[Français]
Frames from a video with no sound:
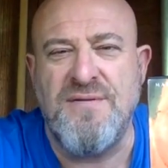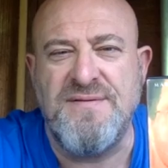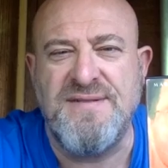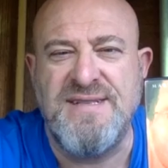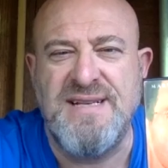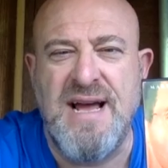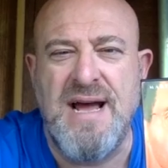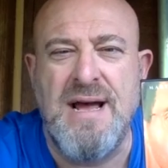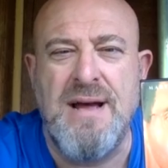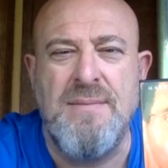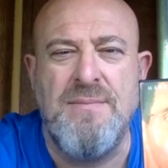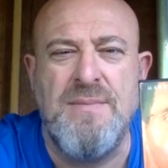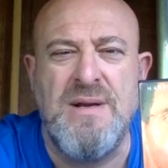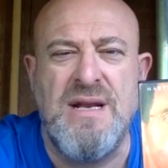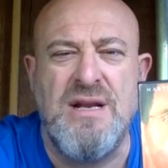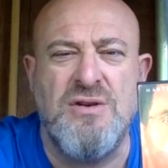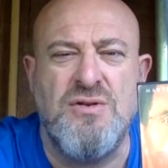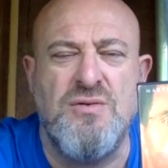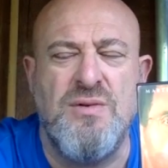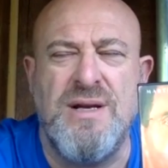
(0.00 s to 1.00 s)
of Sam,
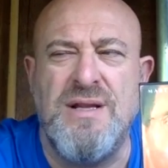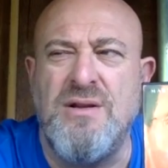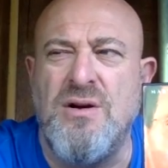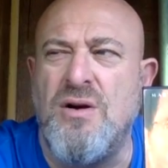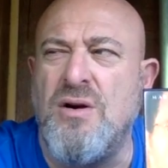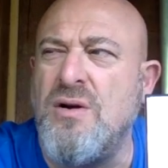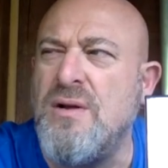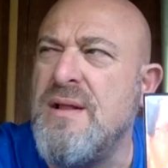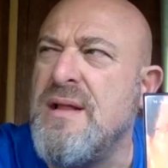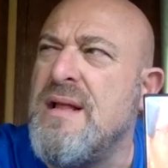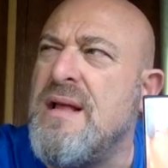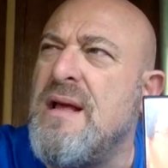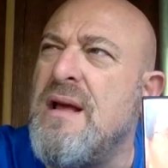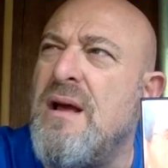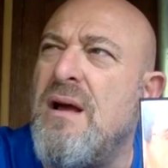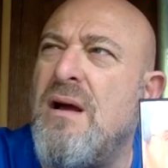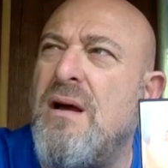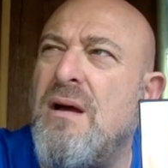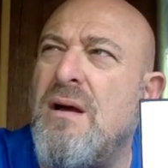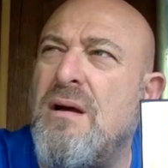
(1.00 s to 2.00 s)
il a joué dans,
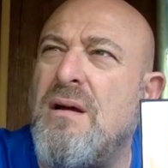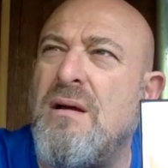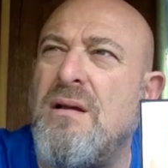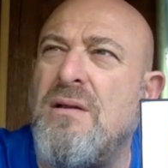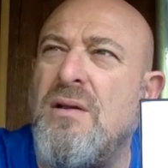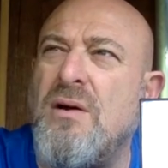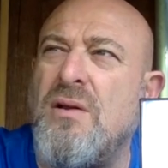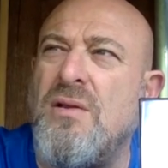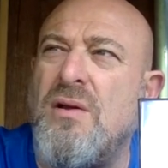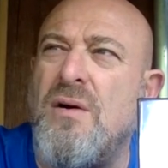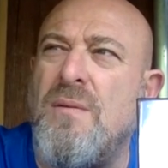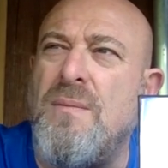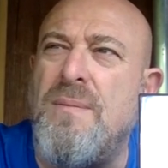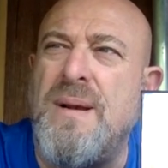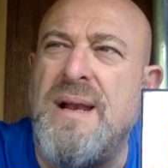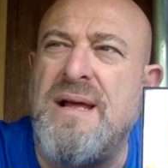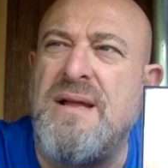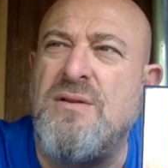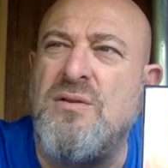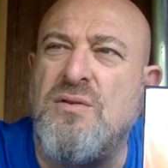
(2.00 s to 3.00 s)
dans,
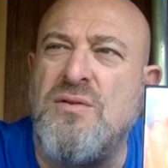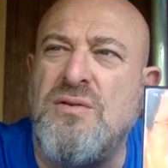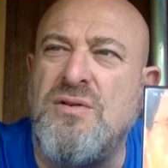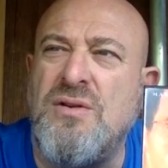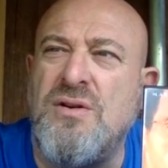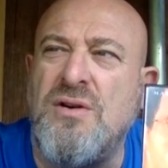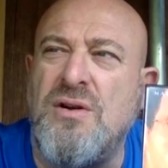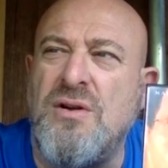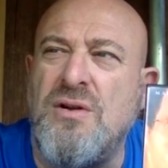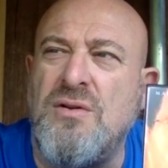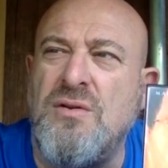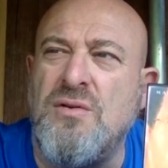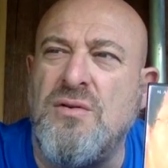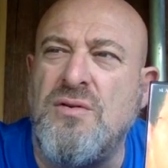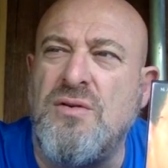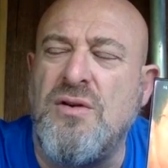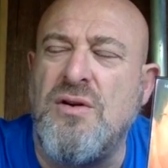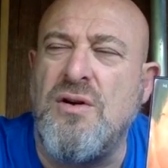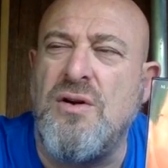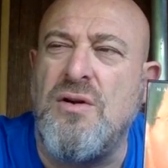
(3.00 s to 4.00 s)
plein d'autres.
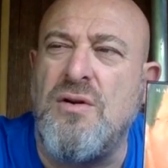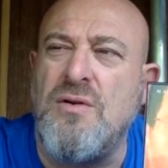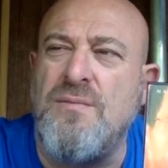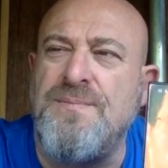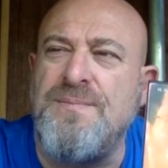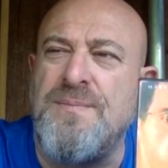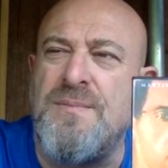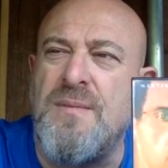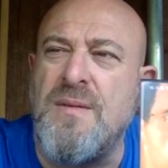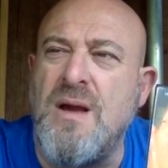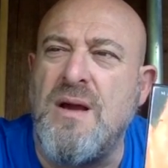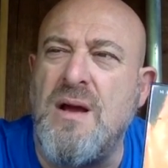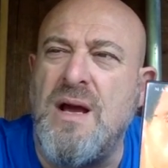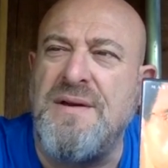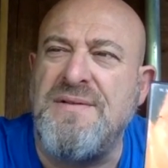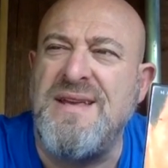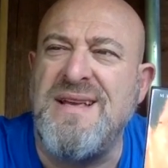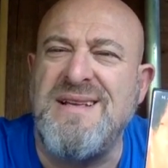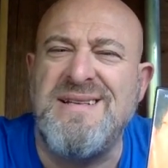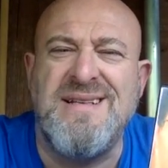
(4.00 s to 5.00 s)
d'autres
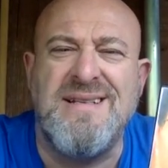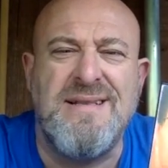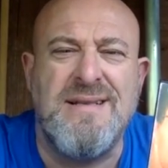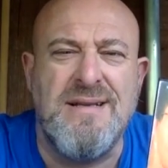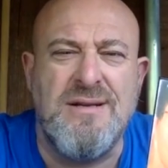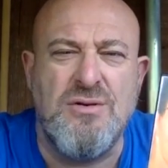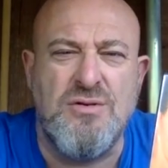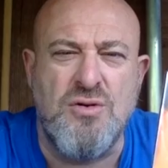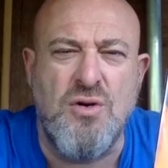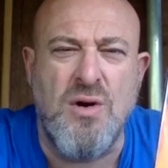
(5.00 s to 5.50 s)
je